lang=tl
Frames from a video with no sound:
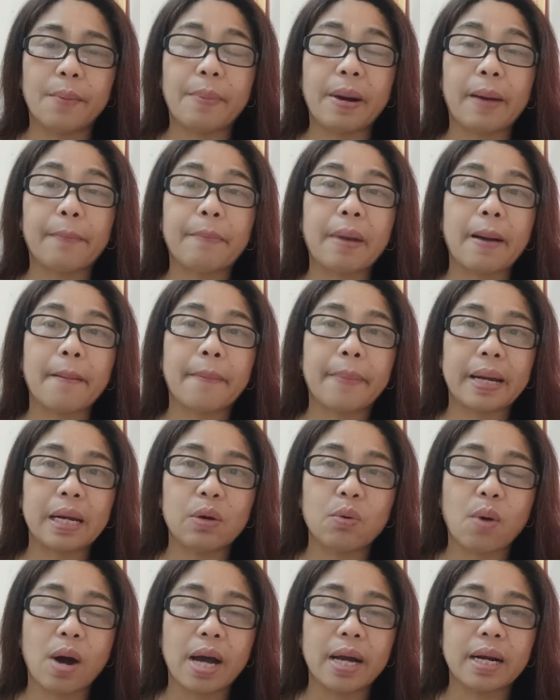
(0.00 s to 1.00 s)

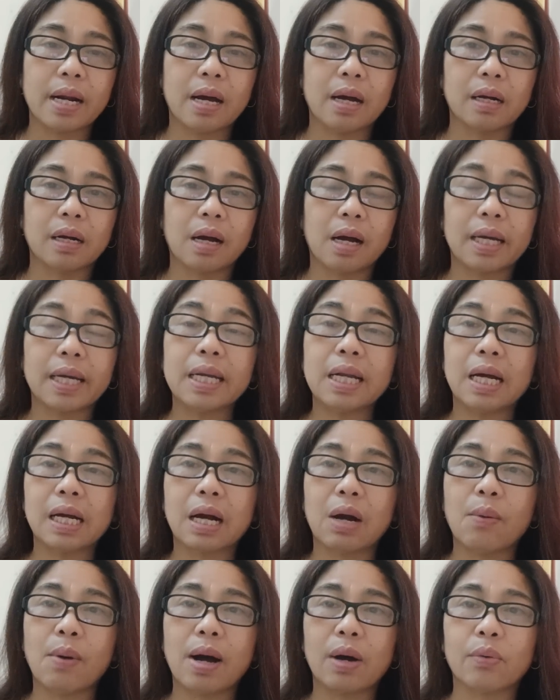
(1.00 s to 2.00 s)
pagpapaliwanag uh,
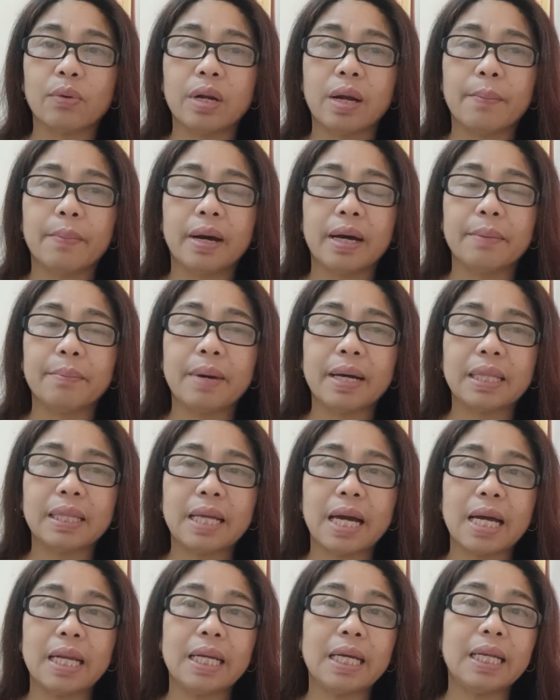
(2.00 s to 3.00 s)
ginagawa ko naman but
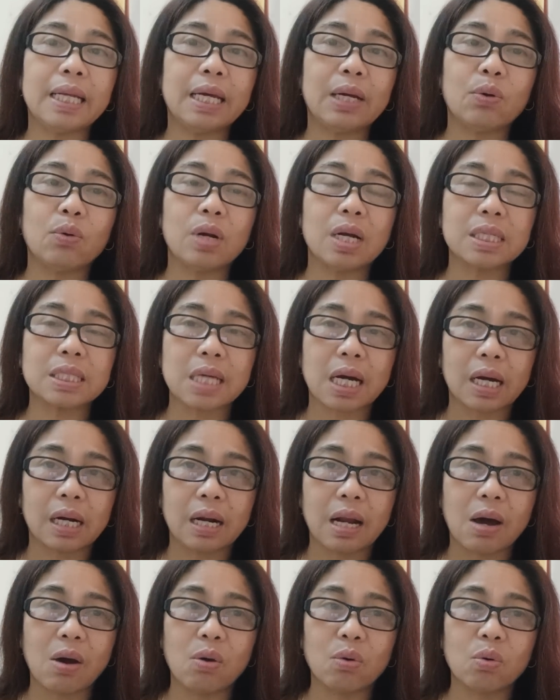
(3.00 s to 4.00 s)
then hindi ko
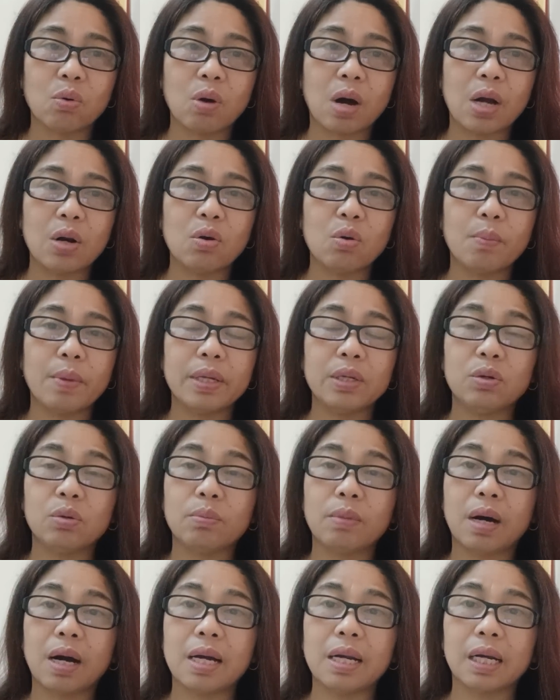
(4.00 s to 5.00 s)
nasaklaw kung ano man
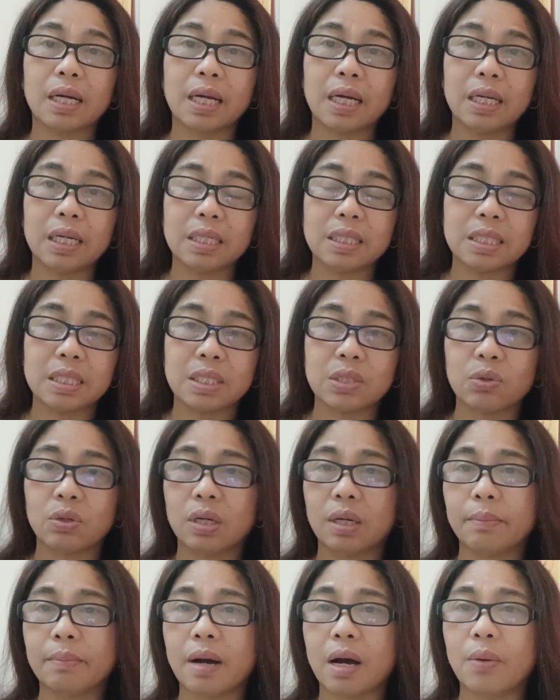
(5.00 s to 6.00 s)
yung mga naging
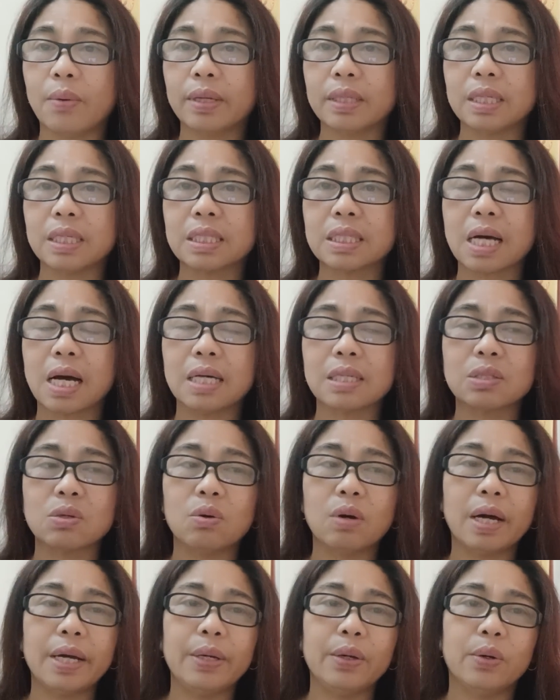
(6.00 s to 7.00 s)
desisyon ng bawat isa
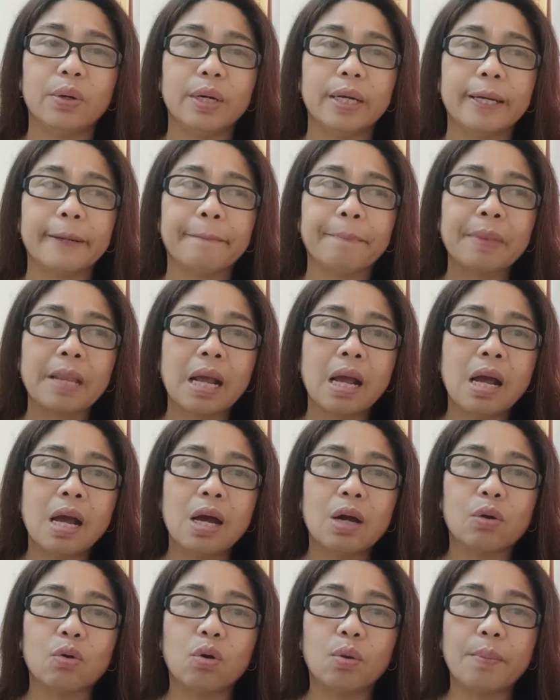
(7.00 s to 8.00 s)
so ngayon
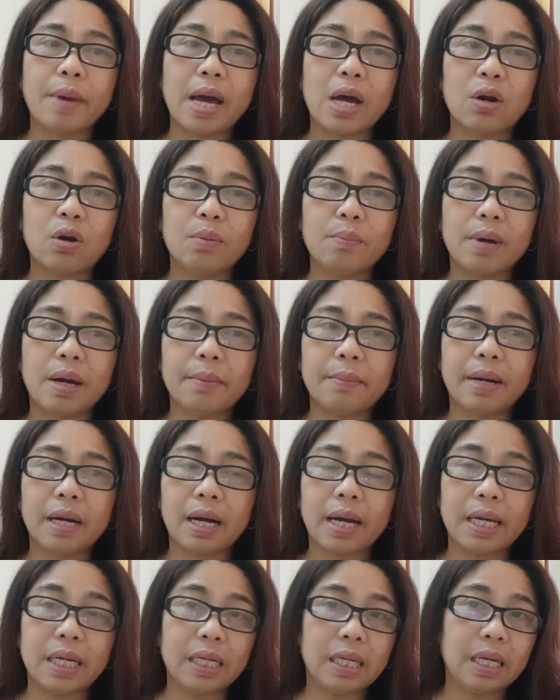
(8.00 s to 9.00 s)
kung meron mang
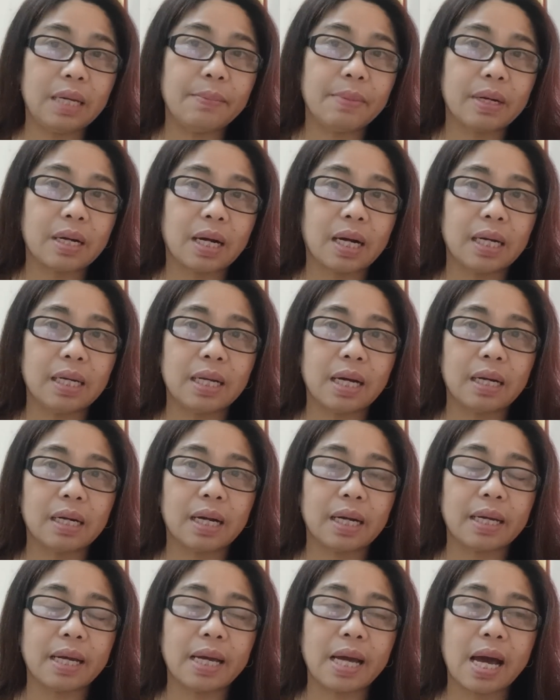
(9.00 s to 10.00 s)
mga hindi magagandang
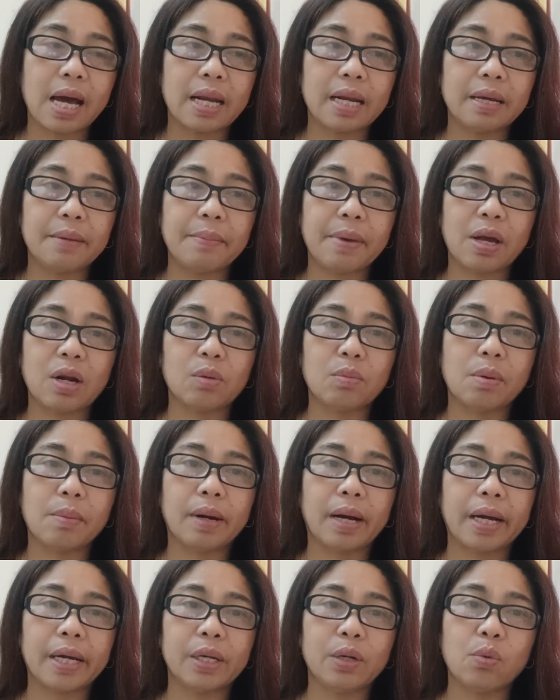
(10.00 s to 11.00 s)
nangyayari merong
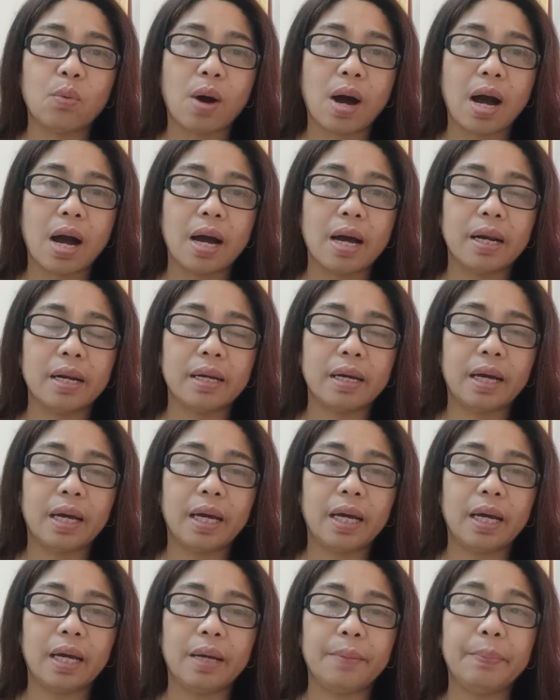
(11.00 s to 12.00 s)
mga hiduaan
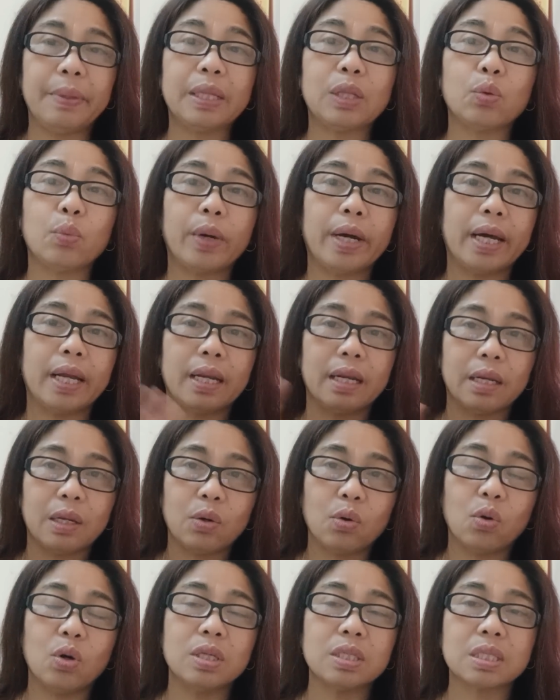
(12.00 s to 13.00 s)
eh between
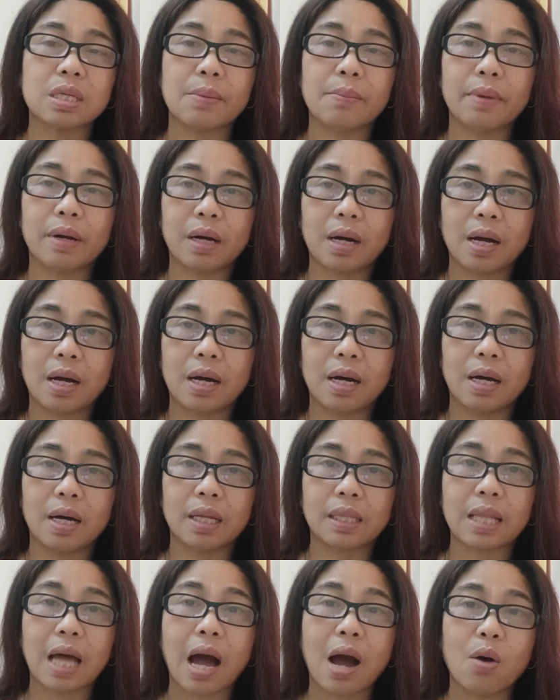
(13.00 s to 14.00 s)
doon sa
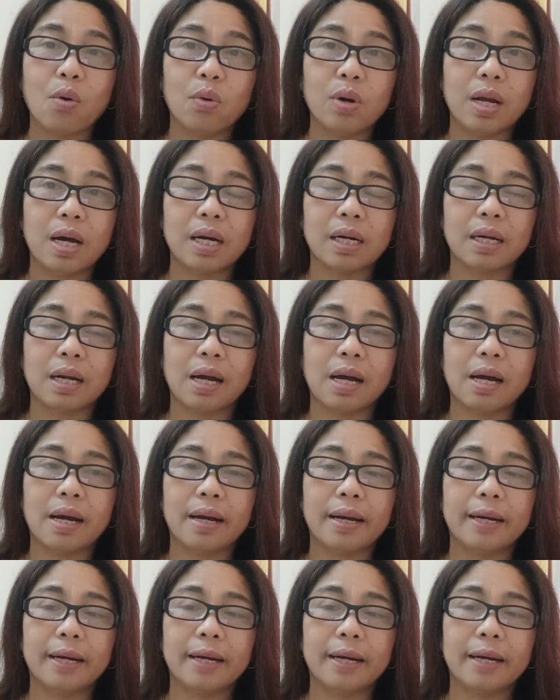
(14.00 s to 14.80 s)
mga tao lang na